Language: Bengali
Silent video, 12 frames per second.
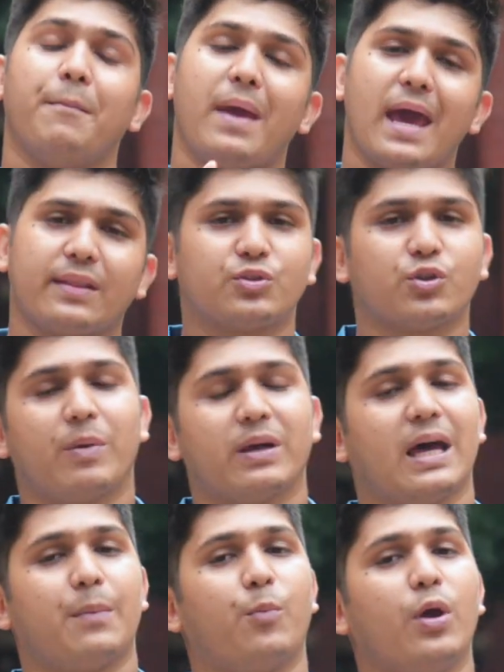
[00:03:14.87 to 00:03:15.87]
ম্যাথ
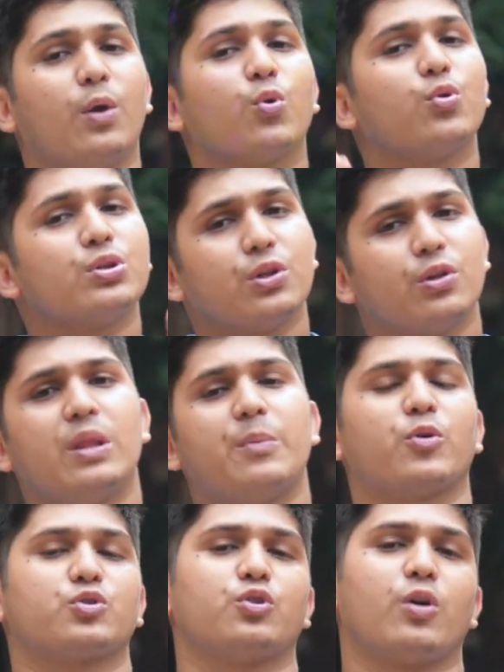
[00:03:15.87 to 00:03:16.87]
সমাধান বইয়ের অনুশীলনী
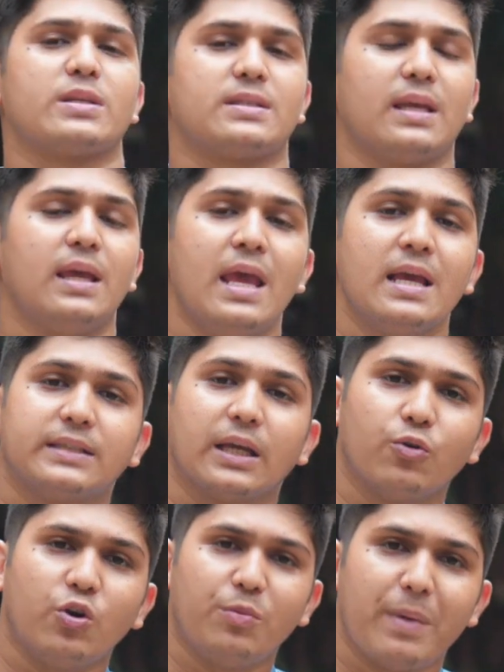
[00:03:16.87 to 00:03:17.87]
প্রশ্ন আছে
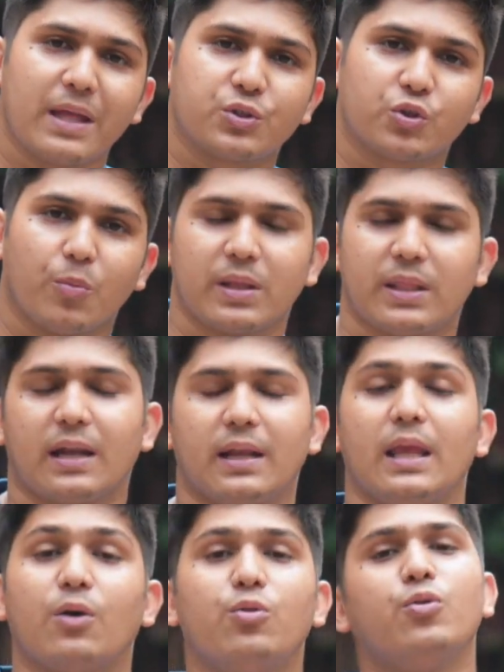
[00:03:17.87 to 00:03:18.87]
সেগুলোর ম্যাথ সমাধান
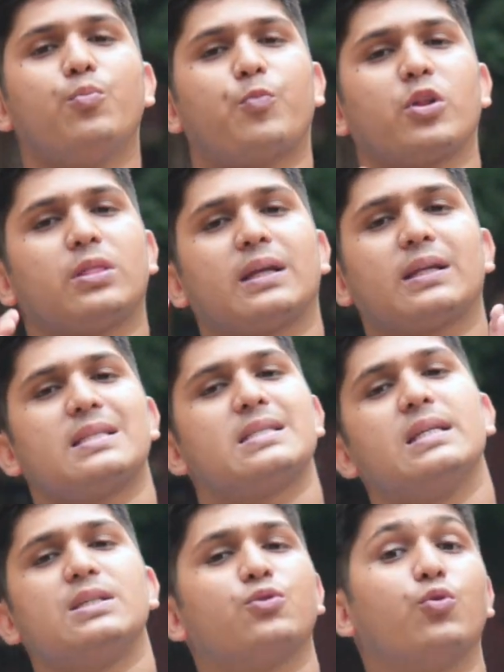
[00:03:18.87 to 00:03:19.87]
এগুলো প্রত্যেকটা
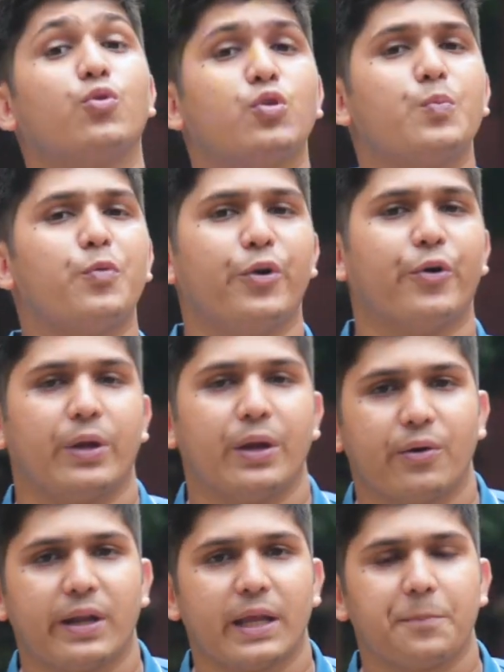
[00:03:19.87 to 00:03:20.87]
জিনিস গুরুত্বপূর্ণ হয়ে
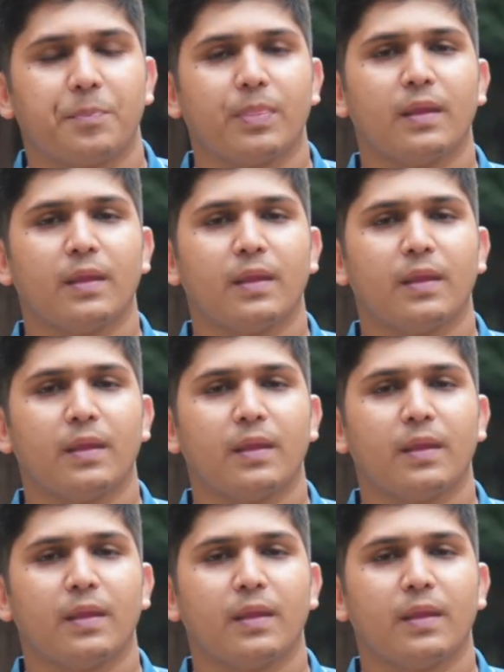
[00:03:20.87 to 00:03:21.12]
ওঠে